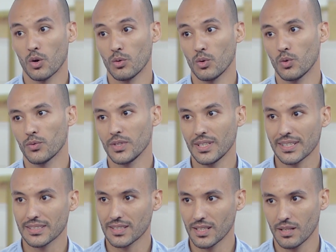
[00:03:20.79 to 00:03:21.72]
وفي
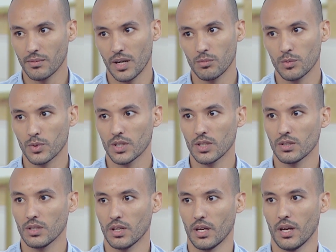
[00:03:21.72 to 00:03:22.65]
ناس تانية بقى
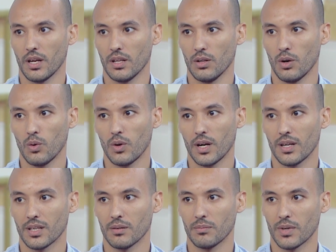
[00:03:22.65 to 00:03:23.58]
ممكن آه، اللي هو
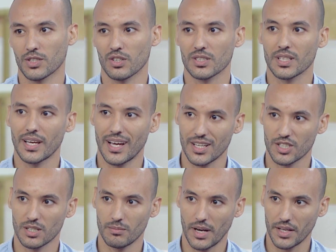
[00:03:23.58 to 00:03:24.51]
يبقى شخصيه
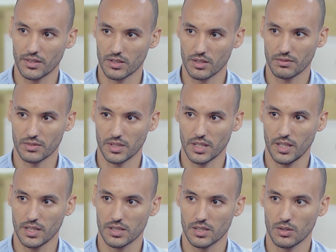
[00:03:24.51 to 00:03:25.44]
هشه بعد الرفض دي
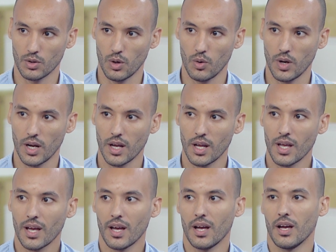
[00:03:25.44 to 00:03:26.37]
يحس ان هو
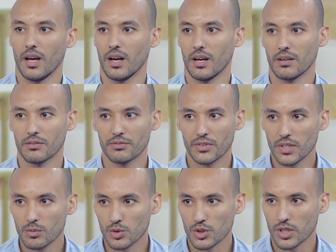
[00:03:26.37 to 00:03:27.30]
آه مش
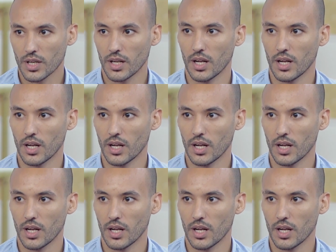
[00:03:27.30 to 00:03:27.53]
هيدخل في مود